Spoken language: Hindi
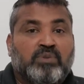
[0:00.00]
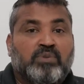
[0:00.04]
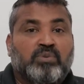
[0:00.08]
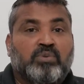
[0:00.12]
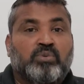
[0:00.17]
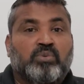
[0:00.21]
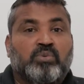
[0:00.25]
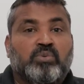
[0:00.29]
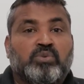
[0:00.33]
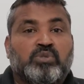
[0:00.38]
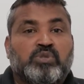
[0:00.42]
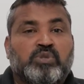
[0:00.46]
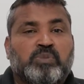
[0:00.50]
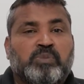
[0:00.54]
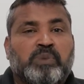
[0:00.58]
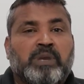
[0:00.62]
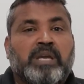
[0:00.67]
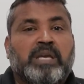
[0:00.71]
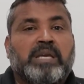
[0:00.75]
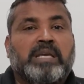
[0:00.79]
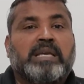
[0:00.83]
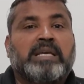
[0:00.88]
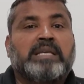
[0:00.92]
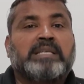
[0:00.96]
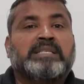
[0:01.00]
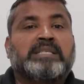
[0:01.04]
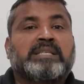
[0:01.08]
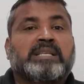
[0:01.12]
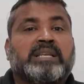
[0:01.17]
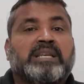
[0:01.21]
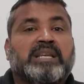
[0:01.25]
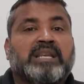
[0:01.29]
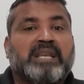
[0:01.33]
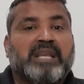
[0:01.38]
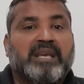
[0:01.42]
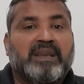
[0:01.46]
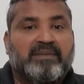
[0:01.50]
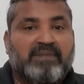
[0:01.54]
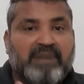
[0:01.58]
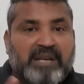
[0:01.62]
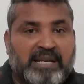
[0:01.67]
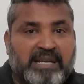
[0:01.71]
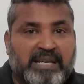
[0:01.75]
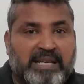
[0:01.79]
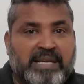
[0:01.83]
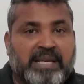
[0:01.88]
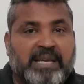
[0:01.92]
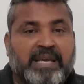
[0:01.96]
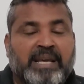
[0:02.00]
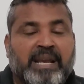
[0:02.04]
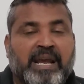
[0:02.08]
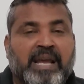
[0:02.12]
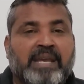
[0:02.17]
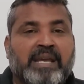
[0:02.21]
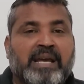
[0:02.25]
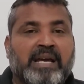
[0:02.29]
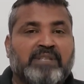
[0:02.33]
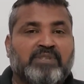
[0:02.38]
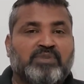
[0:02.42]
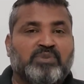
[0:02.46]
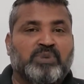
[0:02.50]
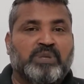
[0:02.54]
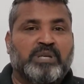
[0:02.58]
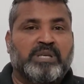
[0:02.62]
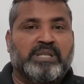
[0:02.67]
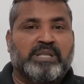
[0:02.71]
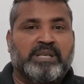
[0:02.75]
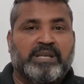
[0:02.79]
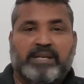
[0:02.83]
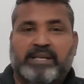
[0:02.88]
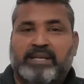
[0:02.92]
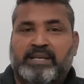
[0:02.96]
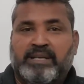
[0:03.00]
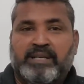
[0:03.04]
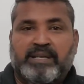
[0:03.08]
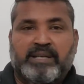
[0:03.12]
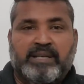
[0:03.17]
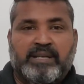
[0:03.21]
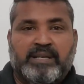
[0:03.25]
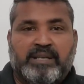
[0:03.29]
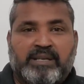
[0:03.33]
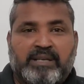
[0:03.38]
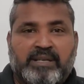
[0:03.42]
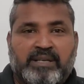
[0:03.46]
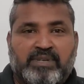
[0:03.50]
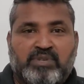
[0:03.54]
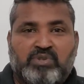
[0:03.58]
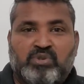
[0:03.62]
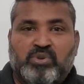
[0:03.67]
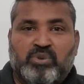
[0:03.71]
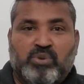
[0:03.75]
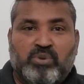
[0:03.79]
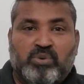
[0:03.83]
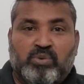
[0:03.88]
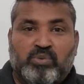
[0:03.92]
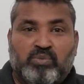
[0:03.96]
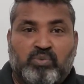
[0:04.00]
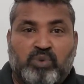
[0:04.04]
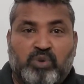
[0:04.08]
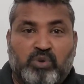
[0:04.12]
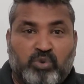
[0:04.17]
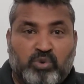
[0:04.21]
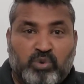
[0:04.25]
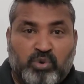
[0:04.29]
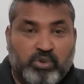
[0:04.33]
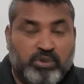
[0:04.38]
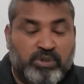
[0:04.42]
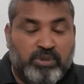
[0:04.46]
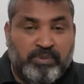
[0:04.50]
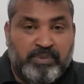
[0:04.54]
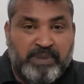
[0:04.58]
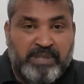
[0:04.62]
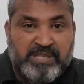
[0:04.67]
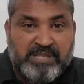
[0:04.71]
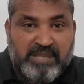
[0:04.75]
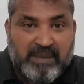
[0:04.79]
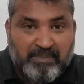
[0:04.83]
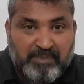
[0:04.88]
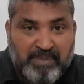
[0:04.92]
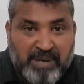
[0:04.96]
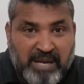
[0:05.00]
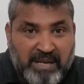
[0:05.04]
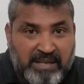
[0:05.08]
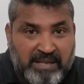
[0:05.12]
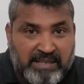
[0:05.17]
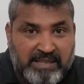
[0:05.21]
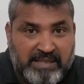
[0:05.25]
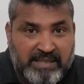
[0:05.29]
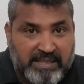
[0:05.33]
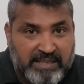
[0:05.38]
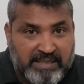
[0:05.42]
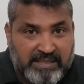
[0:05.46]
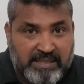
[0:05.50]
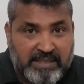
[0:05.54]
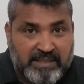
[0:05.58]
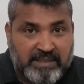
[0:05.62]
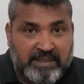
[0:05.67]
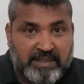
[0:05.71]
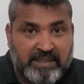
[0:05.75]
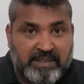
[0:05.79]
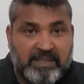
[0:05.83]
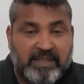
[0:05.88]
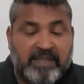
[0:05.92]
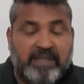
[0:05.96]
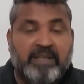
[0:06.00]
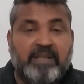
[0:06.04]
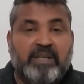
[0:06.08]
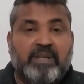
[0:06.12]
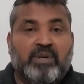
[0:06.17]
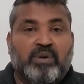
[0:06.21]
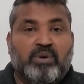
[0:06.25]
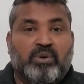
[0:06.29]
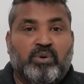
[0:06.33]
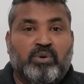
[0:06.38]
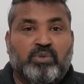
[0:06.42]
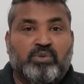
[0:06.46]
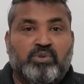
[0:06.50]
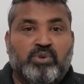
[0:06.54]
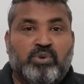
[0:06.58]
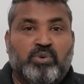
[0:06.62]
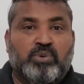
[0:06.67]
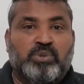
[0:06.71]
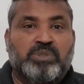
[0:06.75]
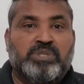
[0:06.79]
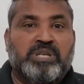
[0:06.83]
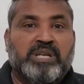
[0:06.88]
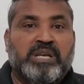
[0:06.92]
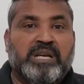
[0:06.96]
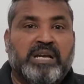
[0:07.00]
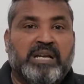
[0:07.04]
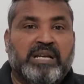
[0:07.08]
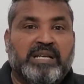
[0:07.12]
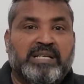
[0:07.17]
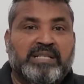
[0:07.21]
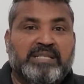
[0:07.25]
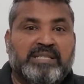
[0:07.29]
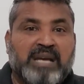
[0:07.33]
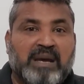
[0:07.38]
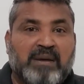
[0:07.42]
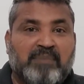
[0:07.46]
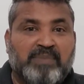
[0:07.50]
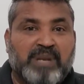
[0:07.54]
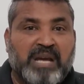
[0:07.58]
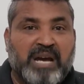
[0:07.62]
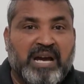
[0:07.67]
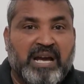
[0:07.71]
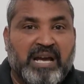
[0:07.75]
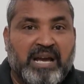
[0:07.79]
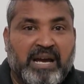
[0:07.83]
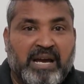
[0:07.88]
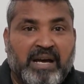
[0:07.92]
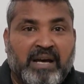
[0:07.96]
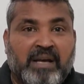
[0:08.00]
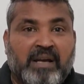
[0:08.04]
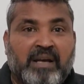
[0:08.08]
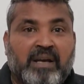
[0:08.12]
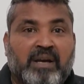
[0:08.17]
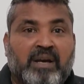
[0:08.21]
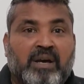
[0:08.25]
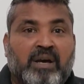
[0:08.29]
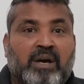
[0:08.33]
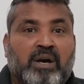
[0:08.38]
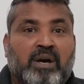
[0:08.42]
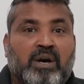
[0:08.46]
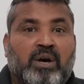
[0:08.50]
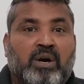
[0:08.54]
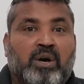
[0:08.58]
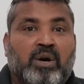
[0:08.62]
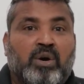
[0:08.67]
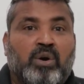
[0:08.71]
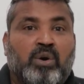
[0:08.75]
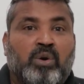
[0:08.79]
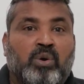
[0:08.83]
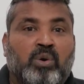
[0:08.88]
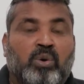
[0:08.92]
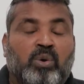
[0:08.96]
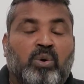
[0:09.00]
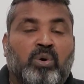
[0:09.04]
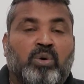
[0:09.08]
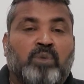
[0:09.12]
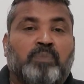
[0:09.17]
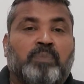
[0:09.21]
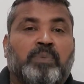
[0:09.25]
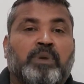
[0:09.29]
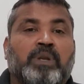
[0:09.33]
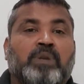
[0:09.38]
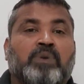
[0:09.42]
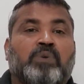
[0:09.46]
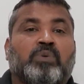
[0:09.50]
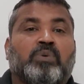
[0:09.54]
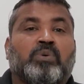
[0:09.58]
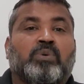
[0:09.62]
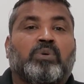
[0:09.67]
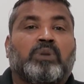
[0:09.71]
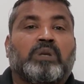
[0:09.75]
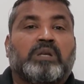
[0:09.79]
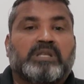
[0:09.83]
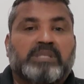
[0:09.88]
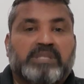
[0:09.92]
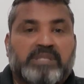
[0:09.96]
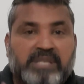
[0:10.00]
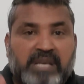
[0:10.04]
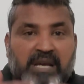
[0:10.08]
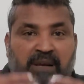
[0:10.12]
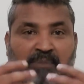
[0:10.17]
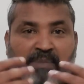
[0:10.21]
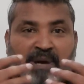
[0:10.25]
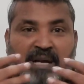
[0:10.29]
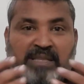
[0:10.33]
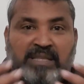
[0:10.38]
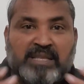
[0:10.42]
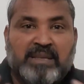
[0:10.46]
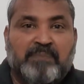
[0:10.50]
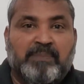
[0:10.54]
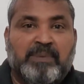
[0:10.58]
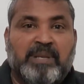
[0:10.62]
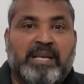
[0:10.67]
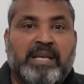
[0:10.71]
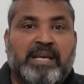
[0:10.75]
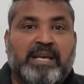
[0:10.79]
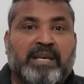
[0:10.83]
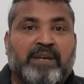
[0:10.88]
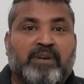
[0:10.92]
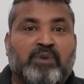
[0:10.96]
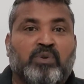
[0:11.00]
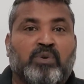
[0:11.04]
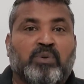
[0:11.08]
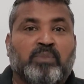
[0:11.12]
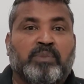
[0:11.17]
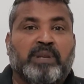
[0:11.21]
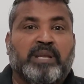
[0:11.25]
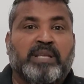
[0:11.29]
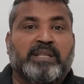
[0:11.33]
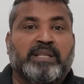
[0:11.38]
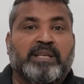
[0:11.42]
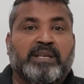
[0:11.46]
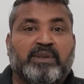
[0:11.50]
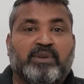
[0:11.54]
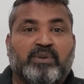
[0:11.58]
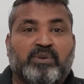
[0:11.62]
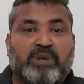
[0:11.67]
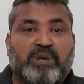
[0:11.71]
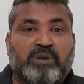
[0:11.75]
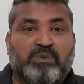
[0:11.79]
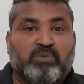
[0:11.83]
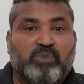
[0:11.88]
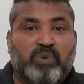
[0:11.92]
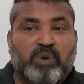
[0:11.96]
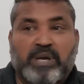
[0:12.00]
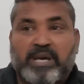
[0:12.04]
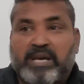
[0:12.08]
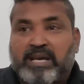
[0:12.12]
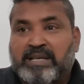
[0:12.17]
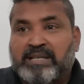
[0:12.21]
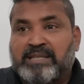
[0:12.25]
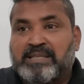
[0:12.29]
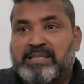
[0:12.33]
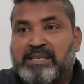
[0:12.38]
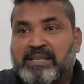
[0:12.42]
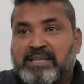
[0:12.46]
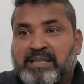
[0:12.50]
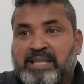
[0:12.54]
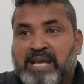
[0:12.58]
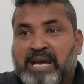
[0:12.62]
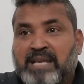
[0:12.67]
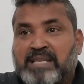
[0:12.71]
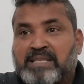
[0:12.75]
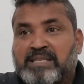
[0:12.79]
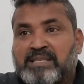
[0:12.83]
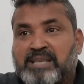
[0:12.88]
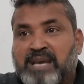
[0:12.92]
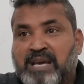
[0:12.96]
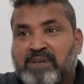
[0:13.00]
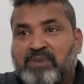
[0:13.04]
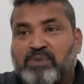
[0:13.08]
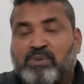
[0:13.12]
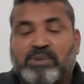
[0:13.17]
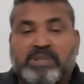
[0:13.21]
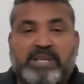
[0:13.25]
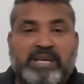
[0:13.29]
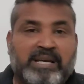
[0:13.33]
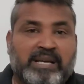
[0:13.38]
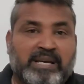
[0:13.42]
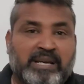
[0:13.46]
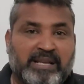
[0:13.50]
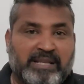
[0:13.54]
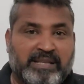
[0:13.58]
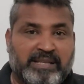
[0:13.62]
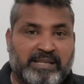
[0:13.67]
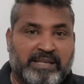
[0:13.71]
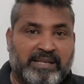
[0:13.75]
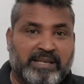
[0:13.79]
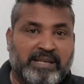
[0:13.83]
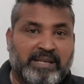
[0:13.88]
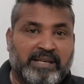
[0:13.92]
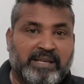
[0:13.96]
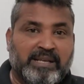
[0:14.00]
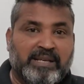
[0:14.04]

तो उसमें इस लेवल की गहराई आ चुकी थी कि जो वो खुद भी सपना नहीं देख सकते थे और जो कुछ निकल के सामने आया लोग बिल्कुल सर माथे पे लेके घूम रहे थे क्योंकि वो एक जिंदा इंसान को देख रहे थे